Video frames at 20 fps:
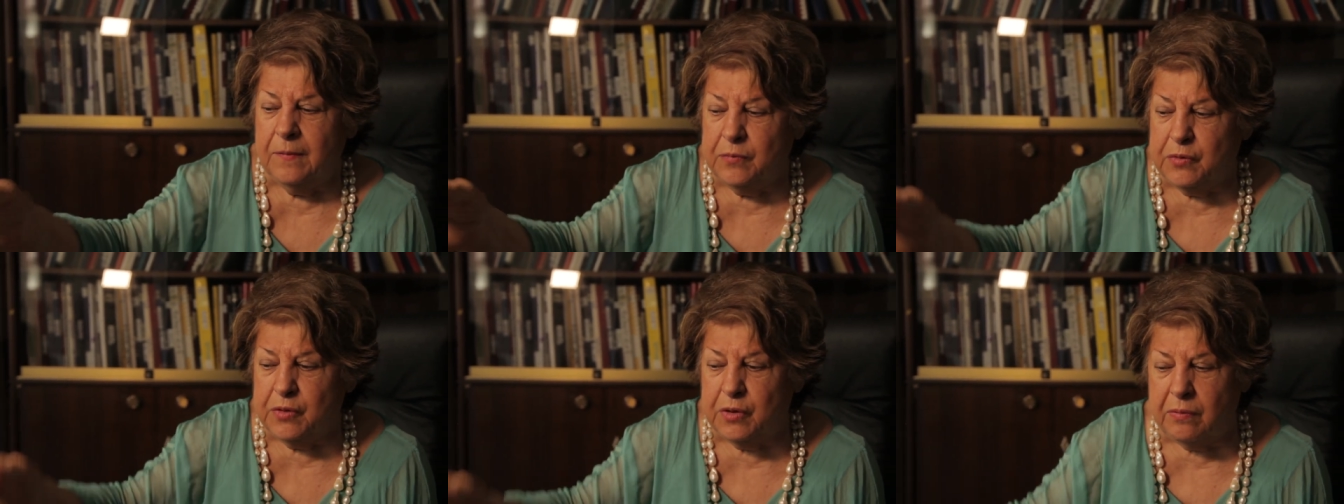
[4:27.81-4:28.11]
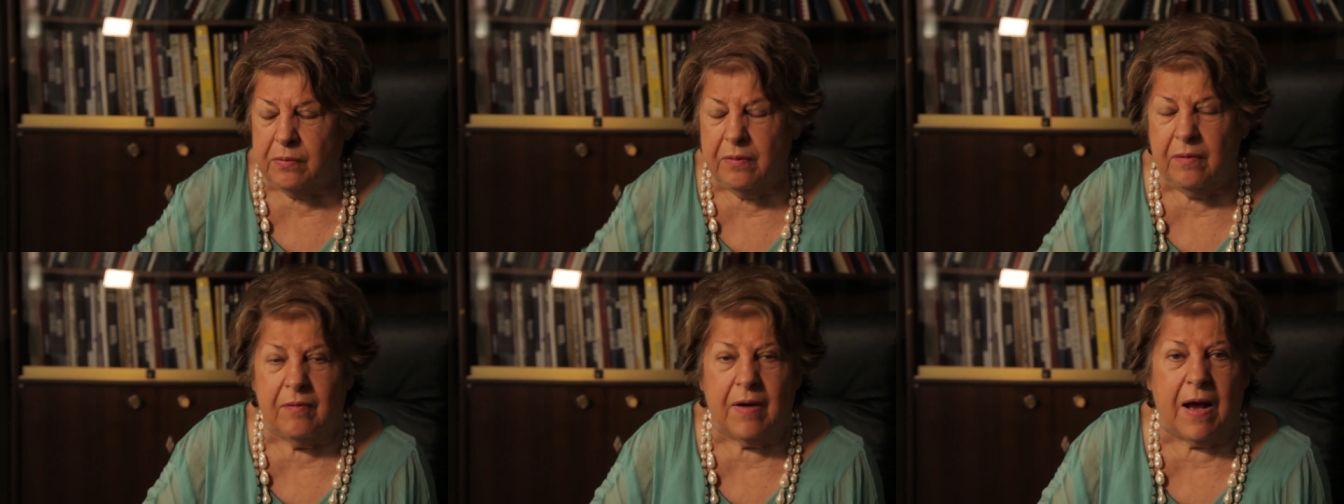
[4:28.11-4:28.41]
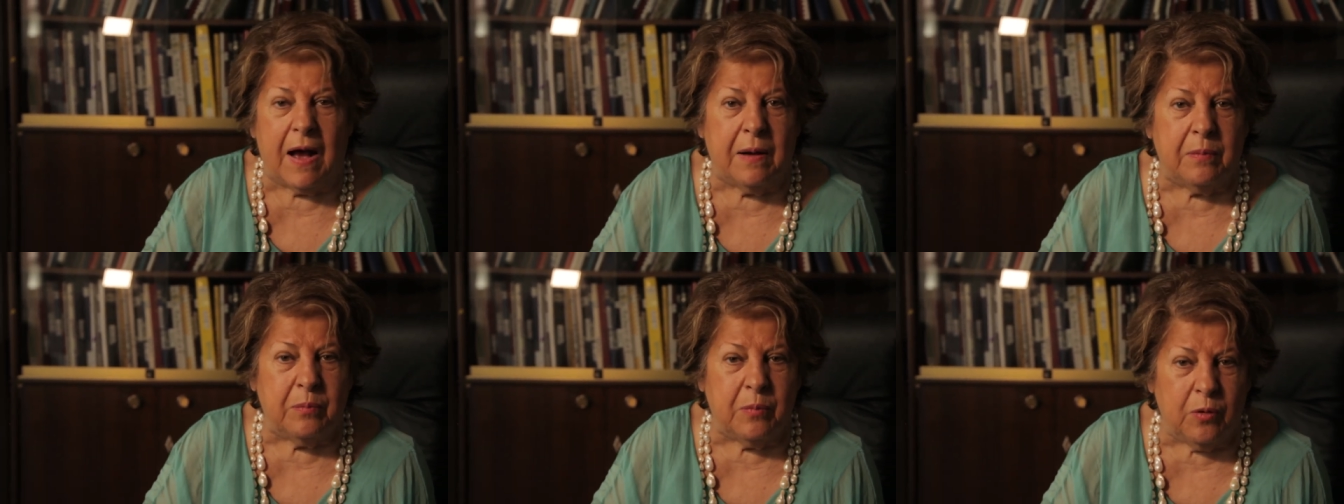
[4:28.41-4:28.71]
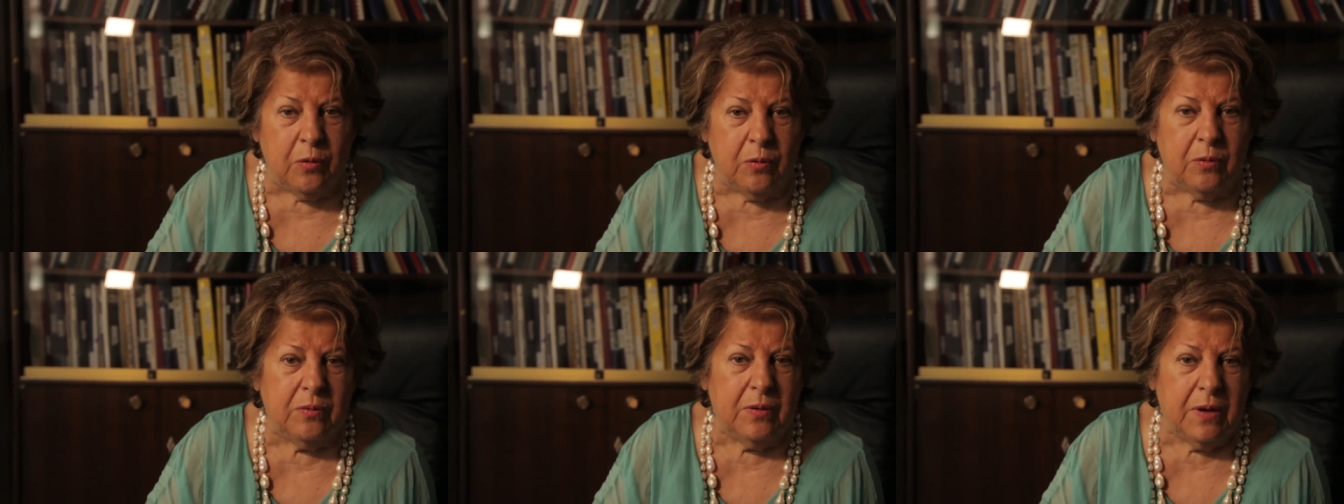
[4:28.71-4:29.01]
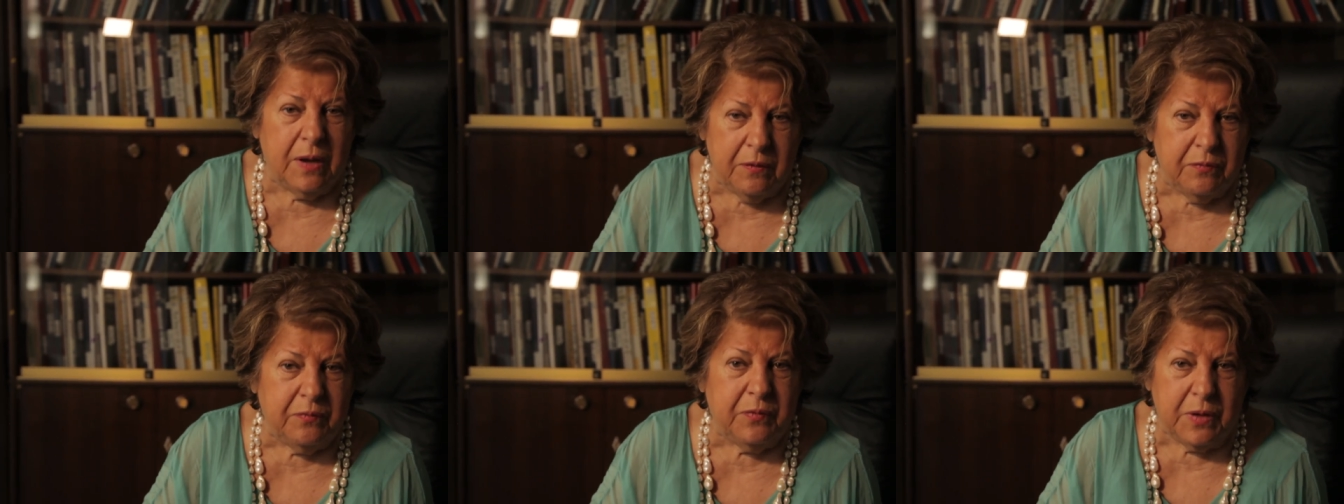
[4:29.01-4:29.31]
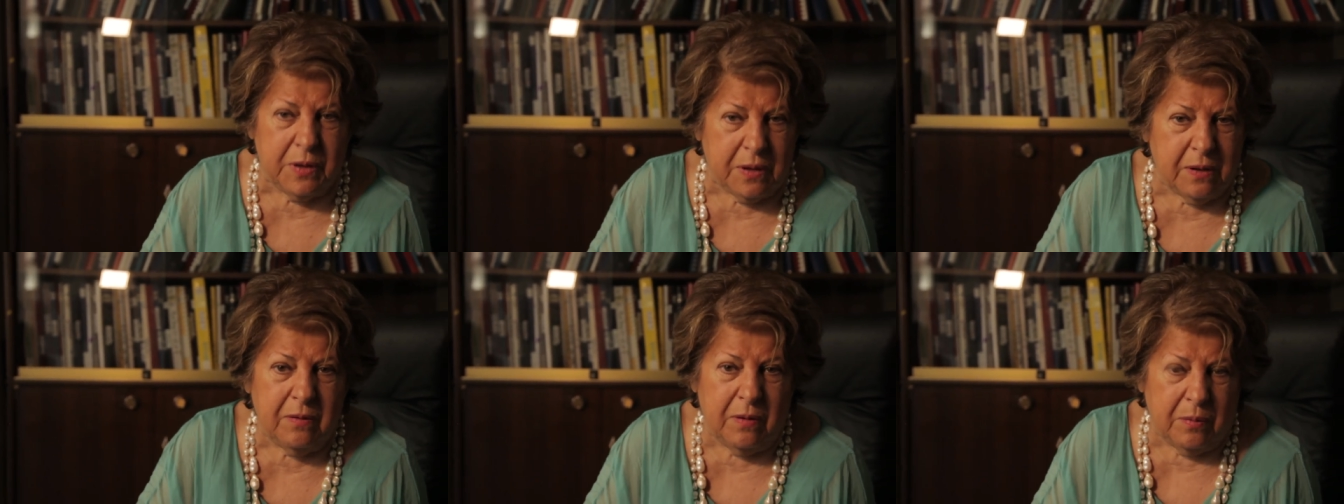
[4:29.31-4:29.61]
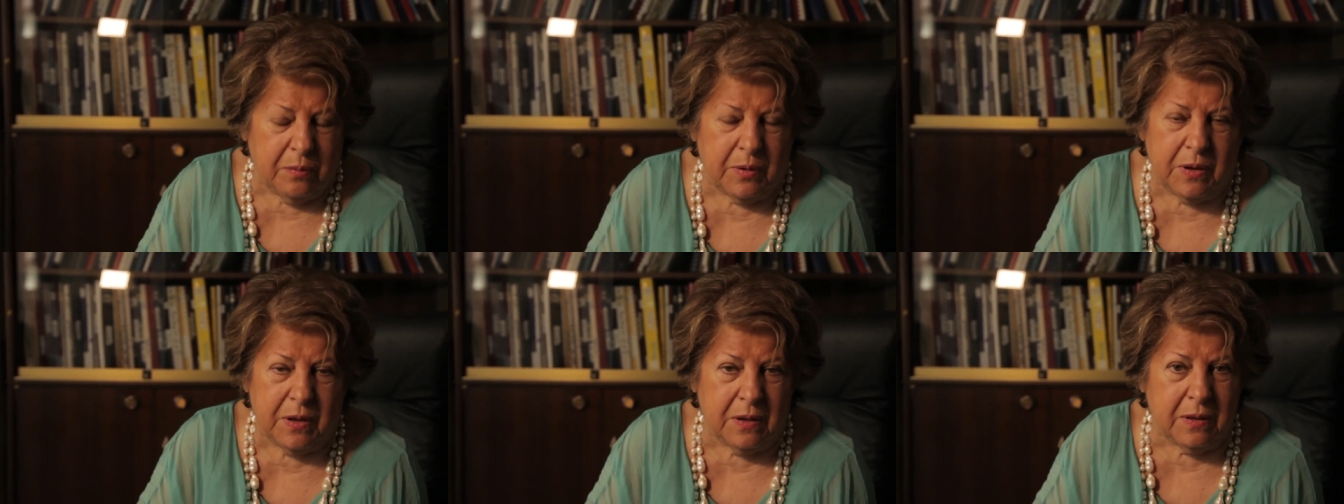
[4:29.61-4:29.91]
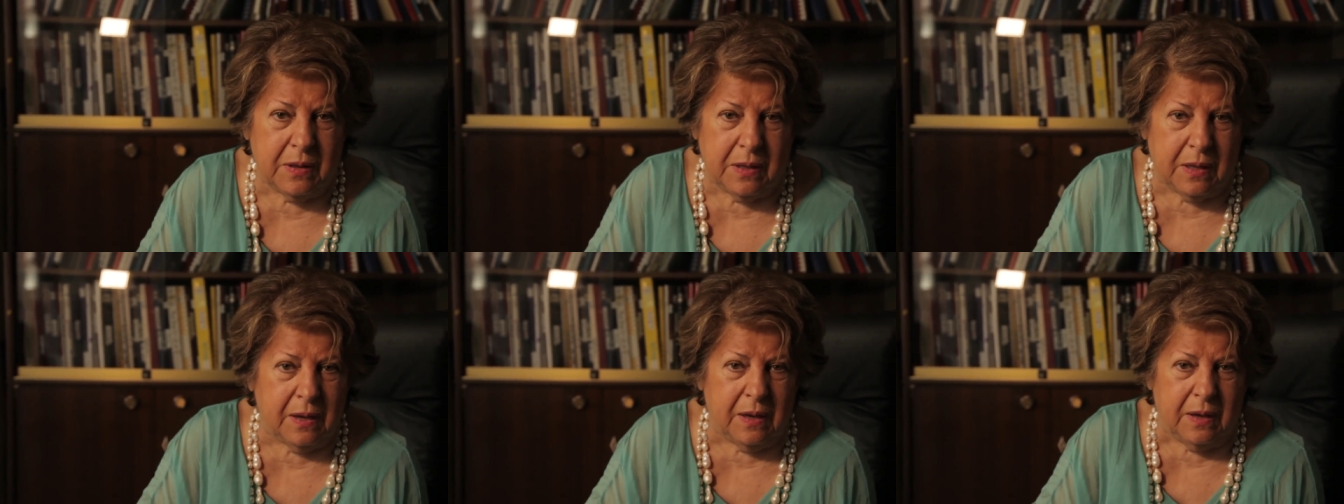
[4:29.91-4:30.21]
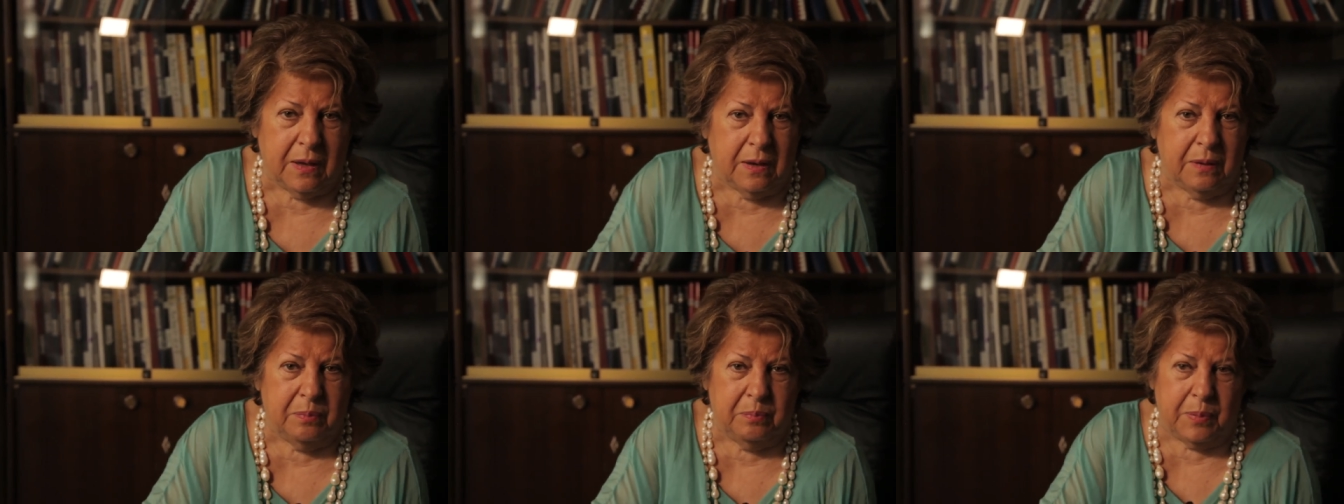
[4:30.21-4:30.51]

dovevamo effettivamente